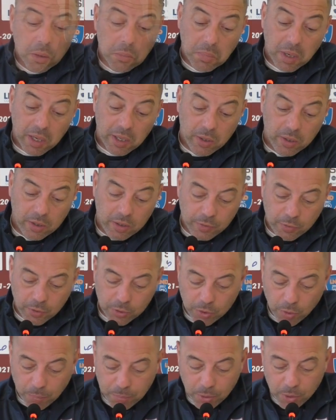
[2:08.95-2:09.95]
Ma io
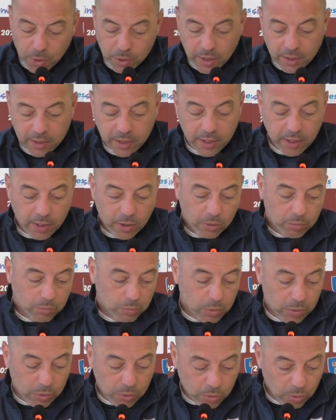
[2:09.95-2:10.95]
tifosi ho poco da dire,
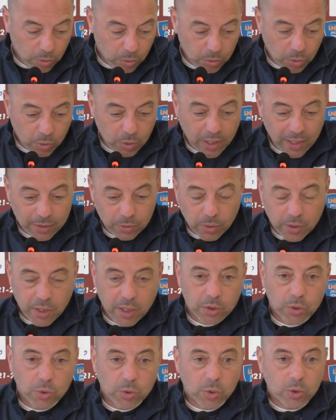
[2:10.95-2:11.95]
quando sono tornato ho
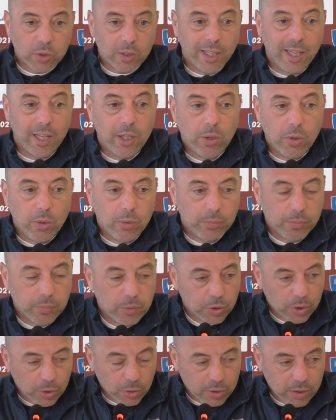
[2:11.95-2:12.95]
chiesto sostegno,
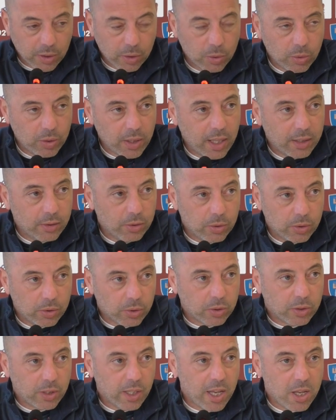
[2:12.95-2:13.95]
ce lo stanno dando il
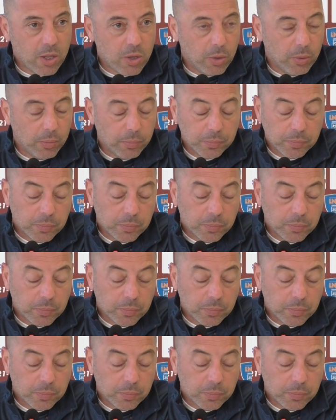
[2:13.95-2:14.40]
sostegno.